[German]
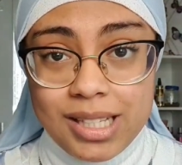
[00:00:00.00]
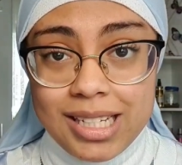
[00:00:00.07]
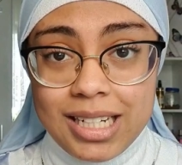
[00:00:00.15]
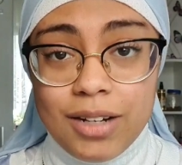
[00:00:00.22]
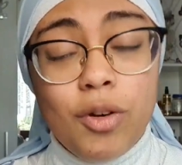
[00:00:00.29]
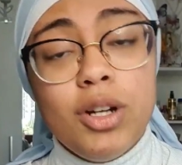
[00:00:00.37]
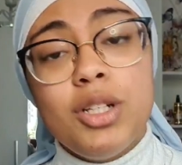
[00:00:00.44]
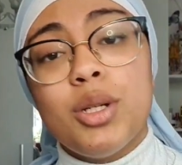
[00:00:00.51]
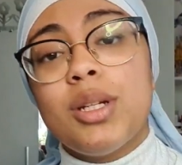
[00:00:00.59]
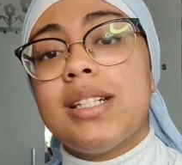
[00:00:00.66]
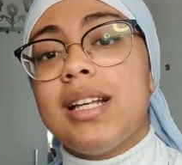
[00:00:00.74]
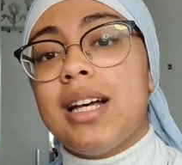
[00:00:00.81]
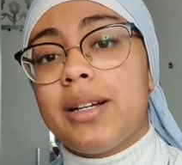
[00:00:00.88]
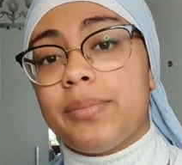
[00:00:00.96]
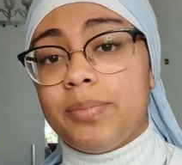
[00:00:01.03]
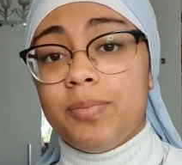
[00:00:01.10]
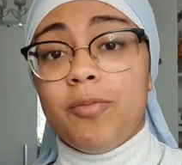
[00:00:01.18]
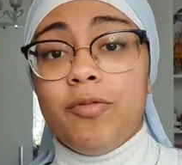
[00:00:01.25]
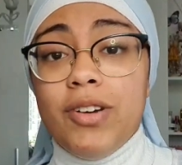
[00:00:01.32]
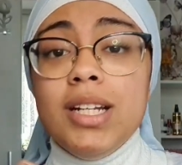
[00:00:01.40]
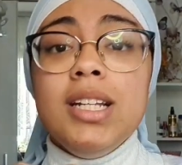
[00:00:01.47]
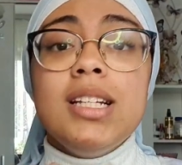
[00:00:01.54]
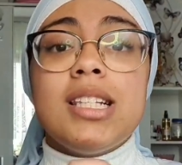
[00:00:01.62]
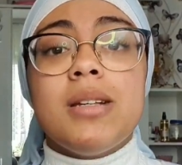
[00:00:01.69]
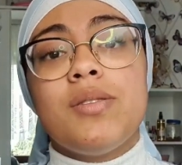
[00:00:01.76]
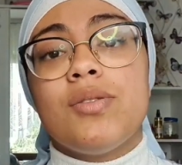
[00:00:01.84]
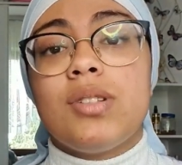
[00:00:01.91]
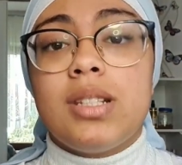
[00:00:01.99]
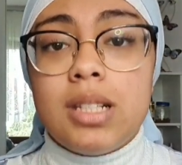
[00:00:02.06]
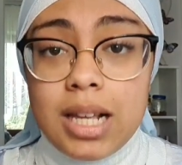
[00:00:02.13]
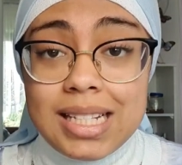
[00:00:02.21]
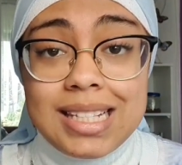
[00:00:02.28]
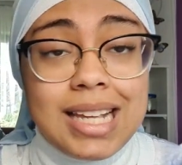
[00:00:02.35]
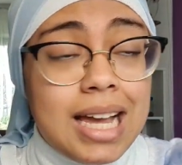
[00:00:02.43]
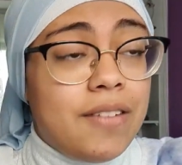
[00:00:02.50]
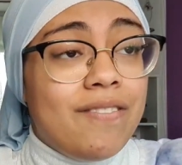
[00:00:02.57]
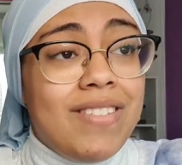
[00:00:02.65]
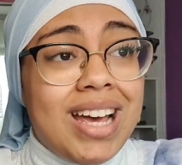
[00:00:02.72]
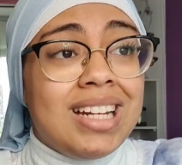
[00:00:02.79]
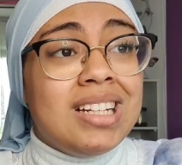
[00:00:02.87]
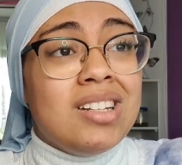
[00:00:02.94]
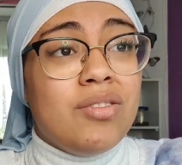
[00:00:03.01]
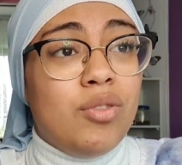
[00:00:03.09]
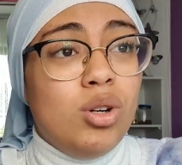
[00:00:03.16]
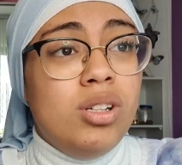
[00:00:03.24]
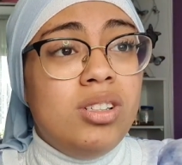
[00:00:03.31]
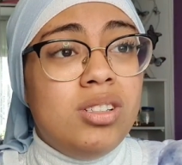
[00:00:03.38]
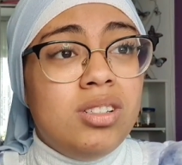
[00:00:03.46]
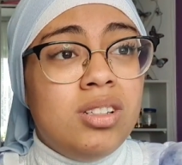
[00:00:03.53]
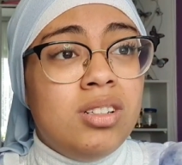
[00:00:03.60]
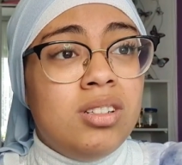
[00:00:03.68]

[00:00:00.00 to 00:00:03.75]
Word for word: erzähle, wollte ich euch sagen, wenn ihr Selbstbewusstsein werden wollt,